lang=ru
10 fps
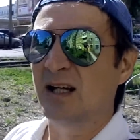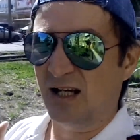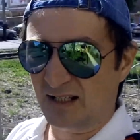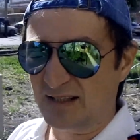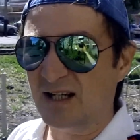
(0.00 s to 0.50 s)

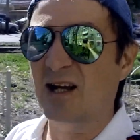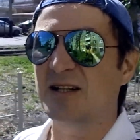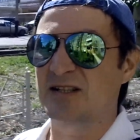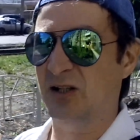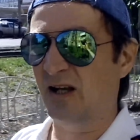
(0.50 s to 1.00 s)
Это
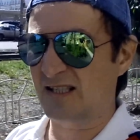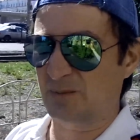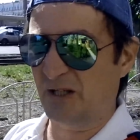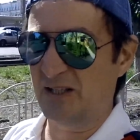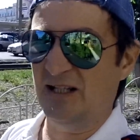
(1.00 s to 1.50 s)
городск...
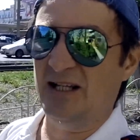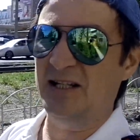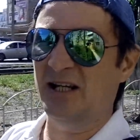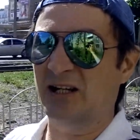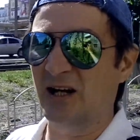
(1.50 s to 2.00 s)

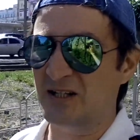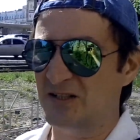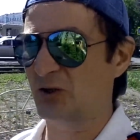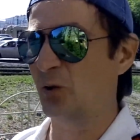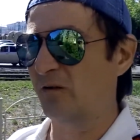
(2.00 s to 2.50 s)
распределение
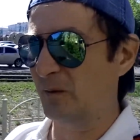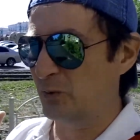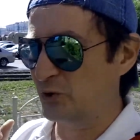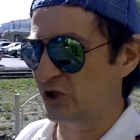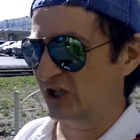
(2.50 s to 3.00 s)
городского
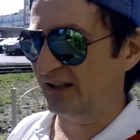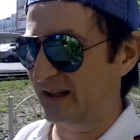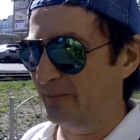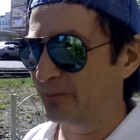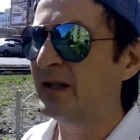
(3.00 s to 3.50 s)
бюджета.